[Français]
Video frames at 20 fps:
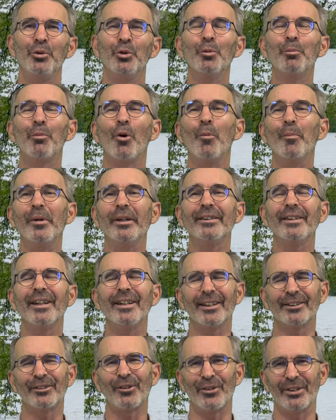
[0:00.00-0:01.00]
nous promettait
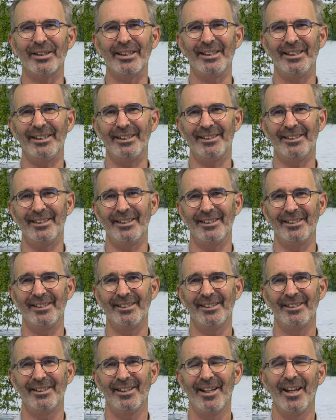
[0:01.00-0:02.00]
la tranquillité
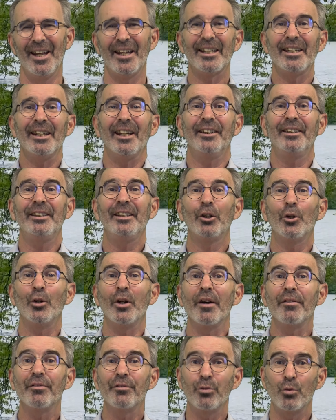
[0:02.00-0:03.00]
Qui a dit que
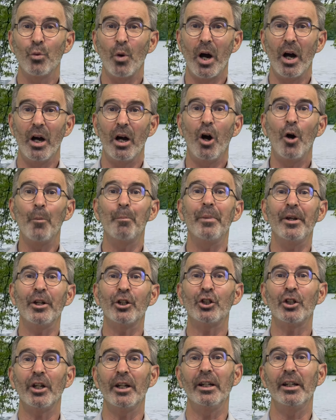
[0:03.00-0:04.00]
la foi
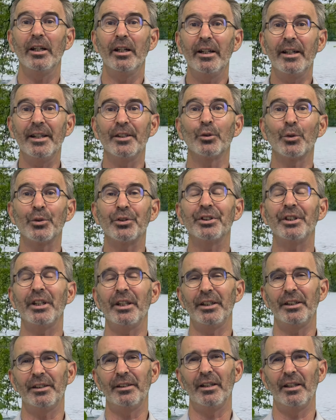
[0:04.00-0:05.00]
empêchait les
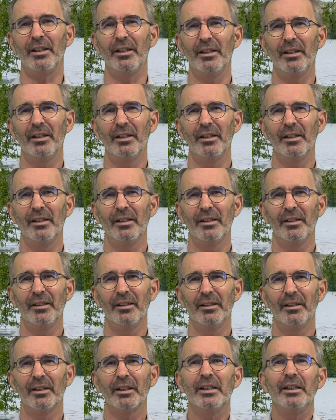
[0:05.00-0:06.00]
hostilités
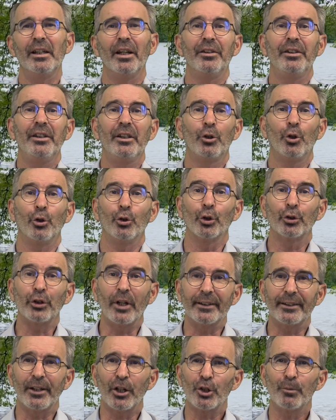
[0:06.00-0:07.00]
Qui a dit que notre
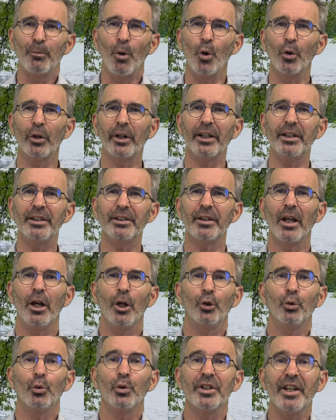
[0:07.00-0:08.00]
attachement au Christ
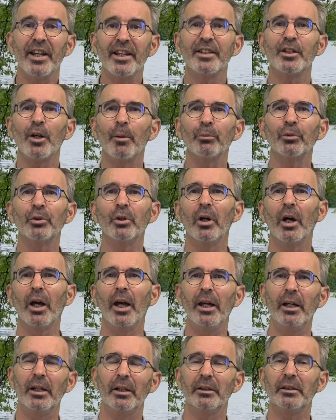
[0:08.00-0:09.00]
nous
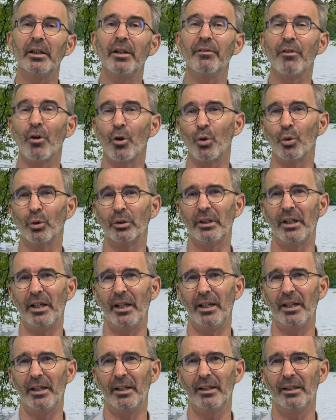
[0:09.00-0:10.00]
exempterait des vents
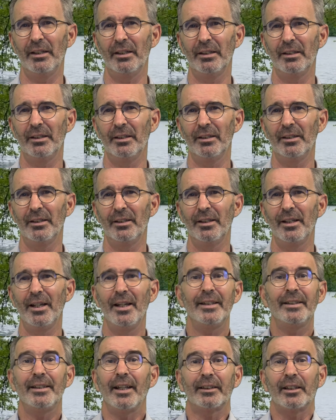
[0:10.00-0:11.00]
contraires
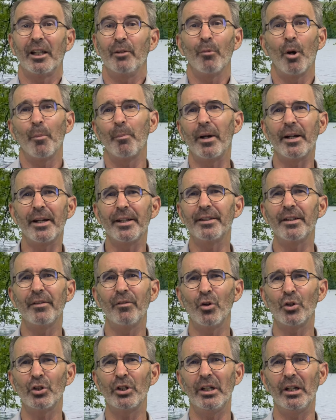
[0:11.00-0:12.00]
Certainement pas les
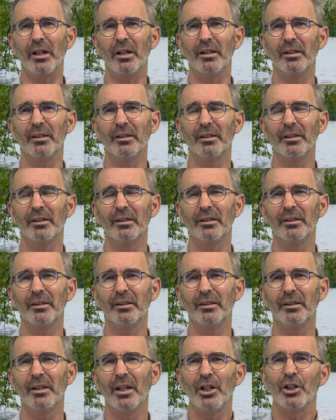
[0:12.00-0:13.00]
évangiles.
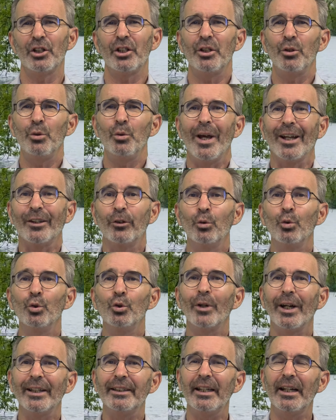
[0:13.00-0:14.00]
Jésus a
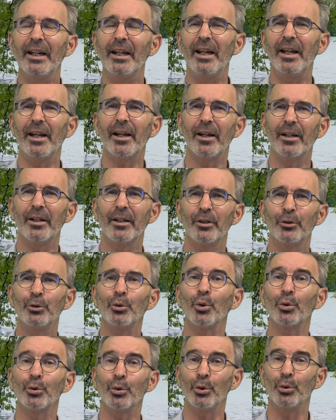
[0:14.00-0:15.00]
toujours été clair
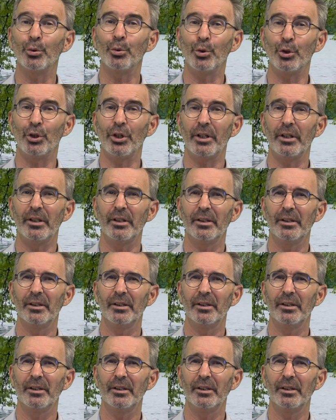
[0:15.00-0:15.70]
sur ce sujet.